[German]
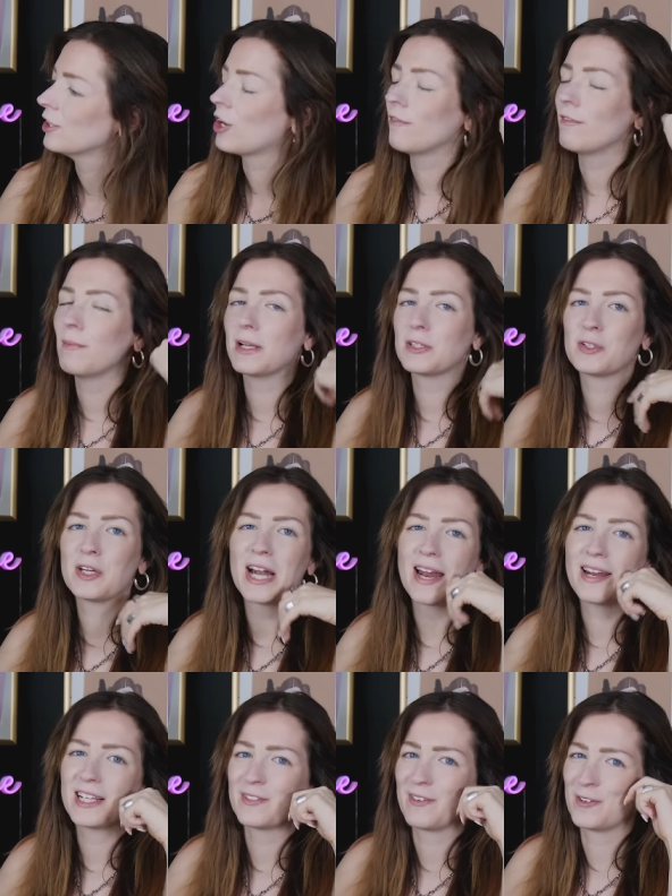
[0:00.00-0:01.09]
Kommen wir mal zu den
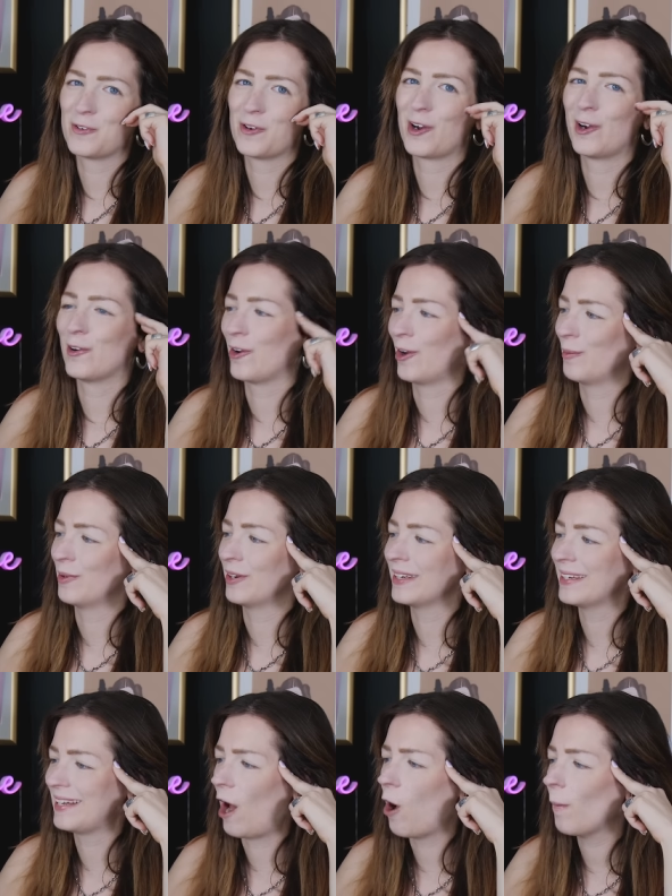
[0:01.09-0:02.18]
anderen zwei Turteltäubchen.
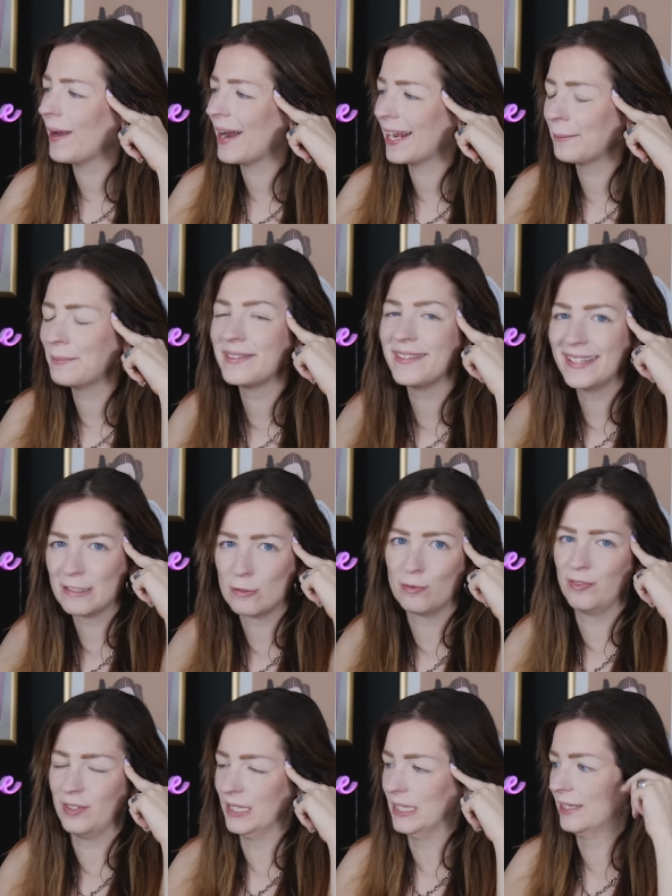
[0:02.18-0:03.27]
Ich glaube, da gibt es nicht so
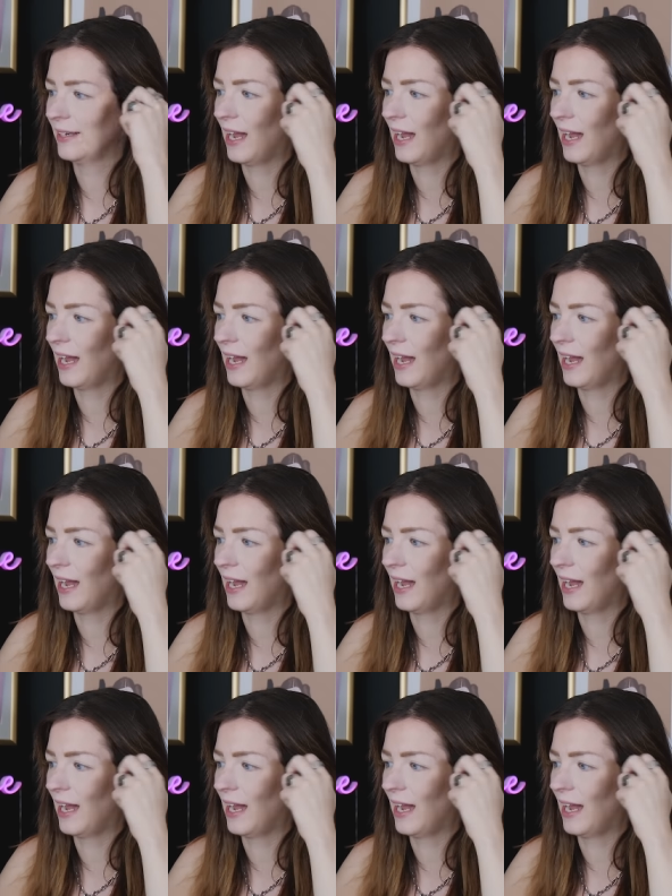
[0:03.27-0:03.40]
viel